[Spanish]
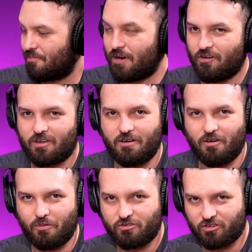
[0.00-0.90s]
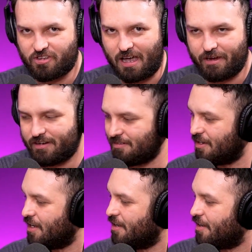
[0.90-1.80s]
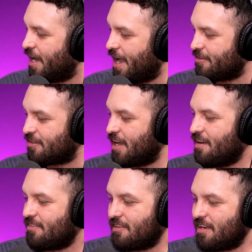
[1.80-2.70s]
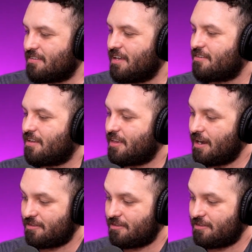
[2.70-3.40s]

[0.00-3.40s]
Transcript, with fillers: Pero lo que no muchos saben es que detrás de,